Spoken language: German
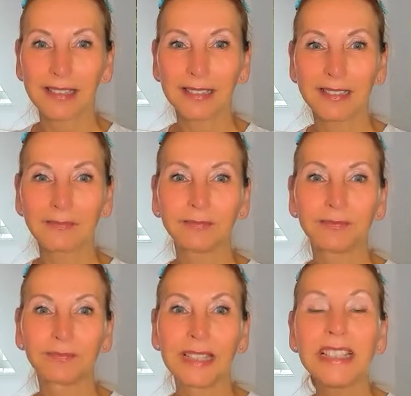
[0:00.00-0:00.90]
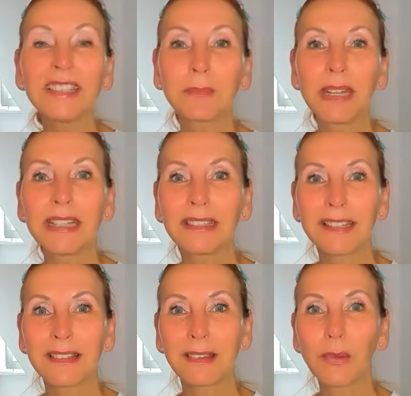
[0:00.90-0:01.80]
äh,
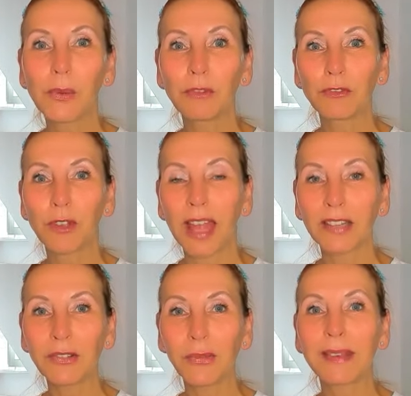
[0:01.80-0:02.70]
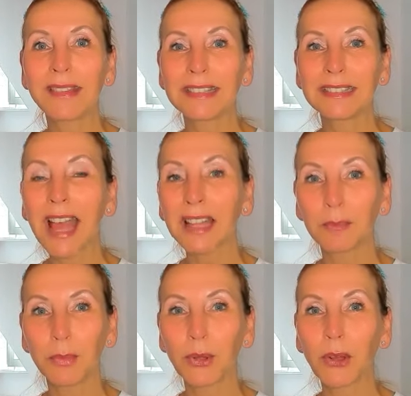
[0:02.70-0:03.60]
Lichtmeditation für 21
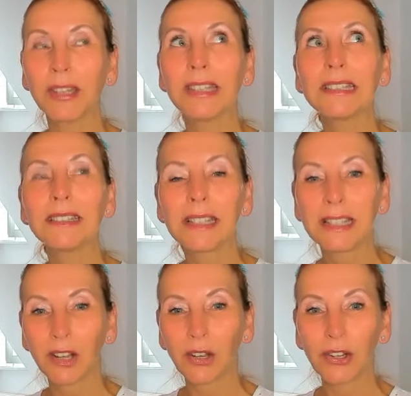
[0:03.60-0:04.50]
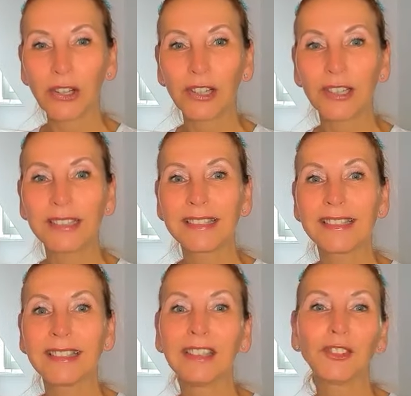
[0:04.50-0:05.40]
Tage begonnen
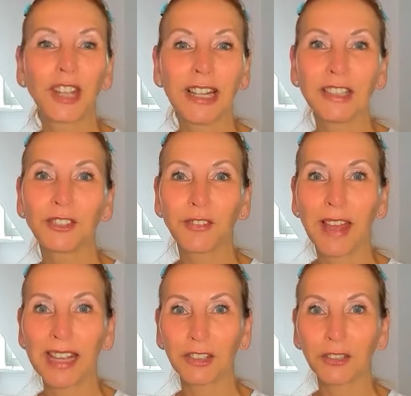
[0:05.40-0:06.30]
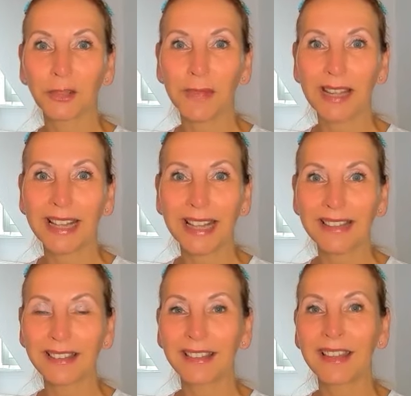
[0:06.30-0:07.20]
und die Challenge war ja schon mal
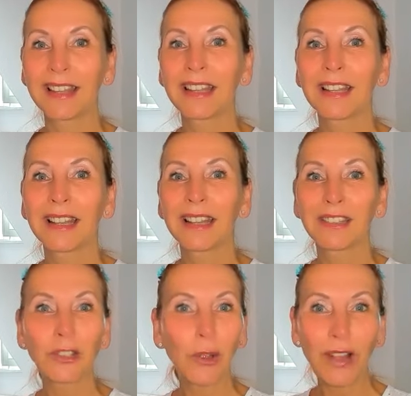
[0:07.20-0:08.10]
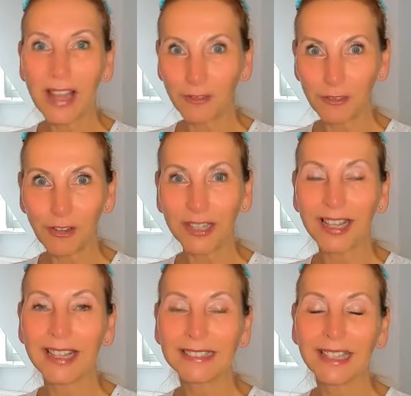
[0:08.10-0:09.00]
ganz toll
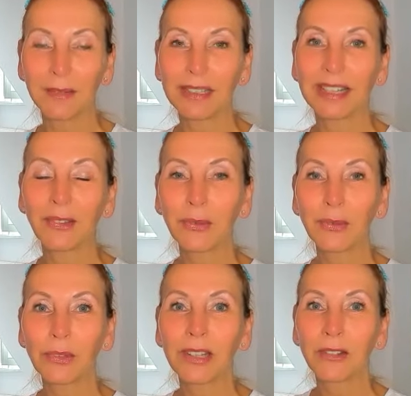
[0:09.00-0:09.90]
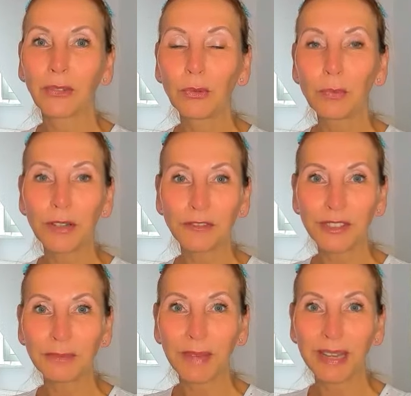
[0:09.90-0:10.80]
erfolgreich. Da habe ich ja so super
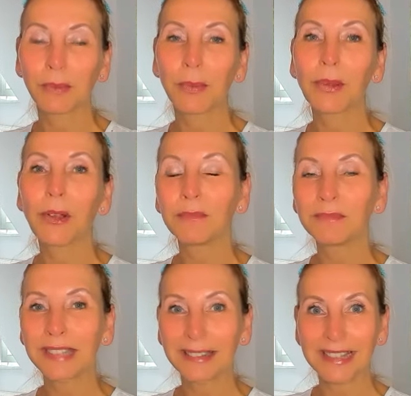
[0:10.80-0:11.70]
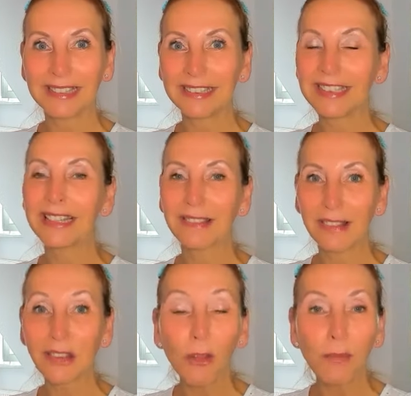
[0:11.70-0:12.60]
Feedbacks bekommen, dass ich die
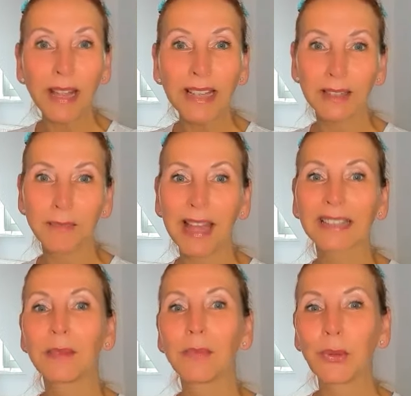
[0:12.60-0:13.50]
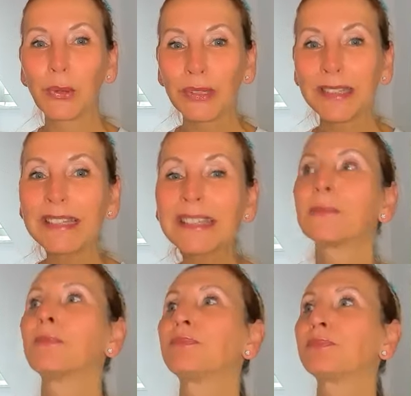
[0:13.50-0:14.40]
jetzt nochmal gemacht habe
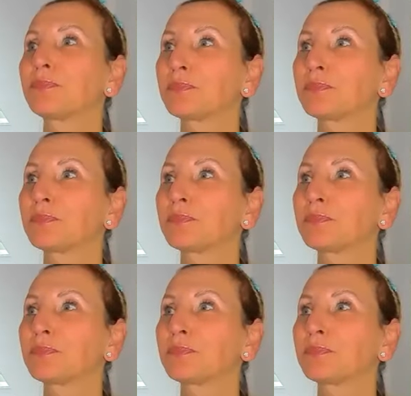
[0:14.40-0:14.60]
und